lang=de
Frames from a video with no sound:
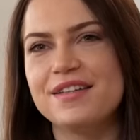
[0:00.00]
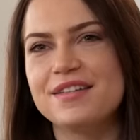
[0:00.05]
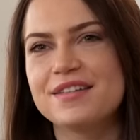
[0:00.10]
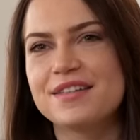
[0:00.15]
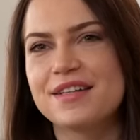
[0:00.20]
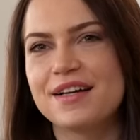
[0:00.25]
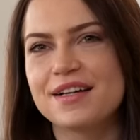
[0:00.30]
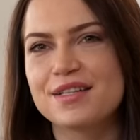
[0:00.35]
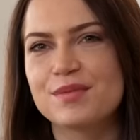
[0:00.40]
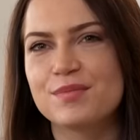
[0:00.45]

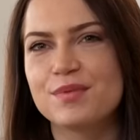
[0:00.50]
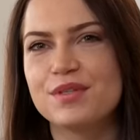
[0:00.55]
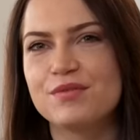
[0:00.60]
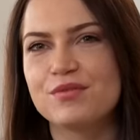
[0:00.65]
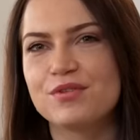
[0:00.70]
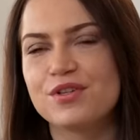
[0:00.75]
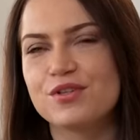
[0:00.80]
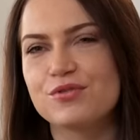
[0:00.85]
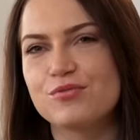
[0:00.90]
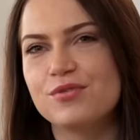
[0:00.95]
eines Tages bin
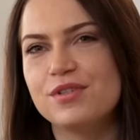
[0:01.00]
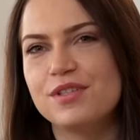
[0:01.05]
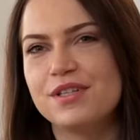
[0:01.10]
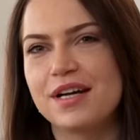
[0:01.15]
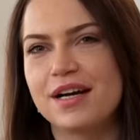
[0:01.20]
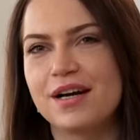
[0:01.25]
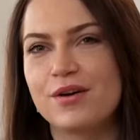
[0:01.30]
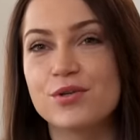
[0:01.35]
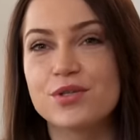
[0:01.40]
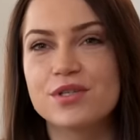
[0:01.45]
ich von der Schule
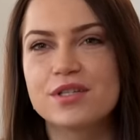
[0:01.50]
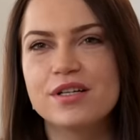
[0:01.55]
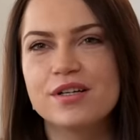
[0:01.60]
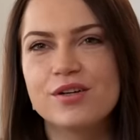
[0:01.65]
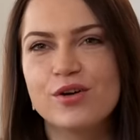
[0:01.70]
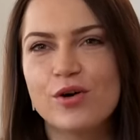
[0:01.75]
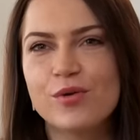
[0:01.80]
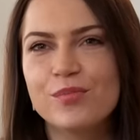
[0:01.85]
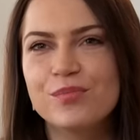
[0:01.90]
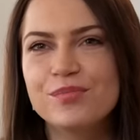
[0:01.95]
nach Hause
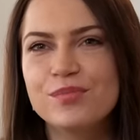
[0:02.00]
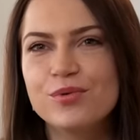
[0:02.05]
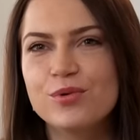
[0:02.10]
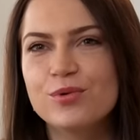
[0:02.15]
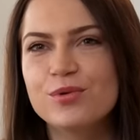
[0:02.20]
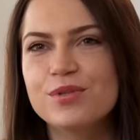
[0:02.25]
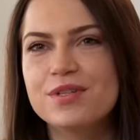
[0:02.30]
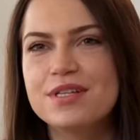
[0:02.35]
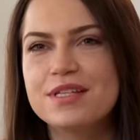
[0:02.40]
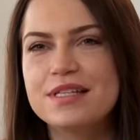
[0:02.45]
gekommen
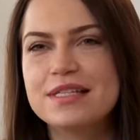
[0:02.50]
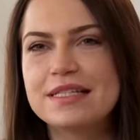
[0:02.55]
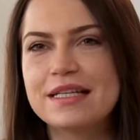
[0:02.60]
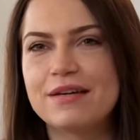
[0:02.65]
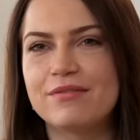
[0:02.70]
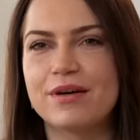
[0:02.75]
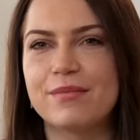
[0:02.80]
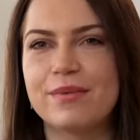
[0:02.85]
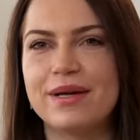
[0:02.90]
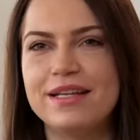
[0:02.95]

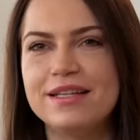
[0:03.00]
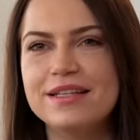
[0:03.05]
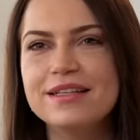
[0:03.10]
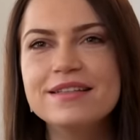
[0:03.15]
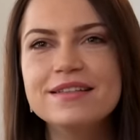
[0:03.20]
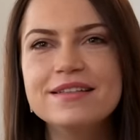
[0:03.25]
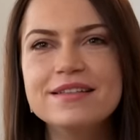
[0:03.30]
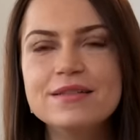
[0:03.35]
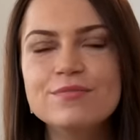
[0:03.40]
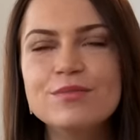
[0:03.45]
und da war
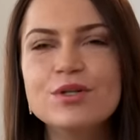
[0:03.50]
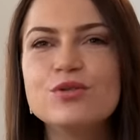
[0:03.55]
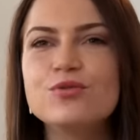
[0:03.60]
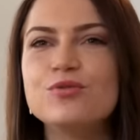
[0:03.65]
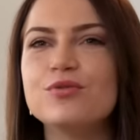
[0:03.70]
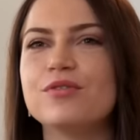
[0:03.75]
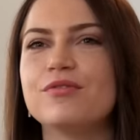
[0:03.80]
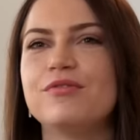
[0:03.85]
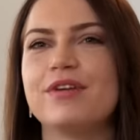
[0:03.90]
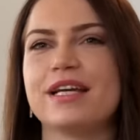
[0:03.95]
meine
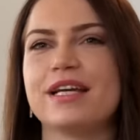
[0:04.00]
Zimmertür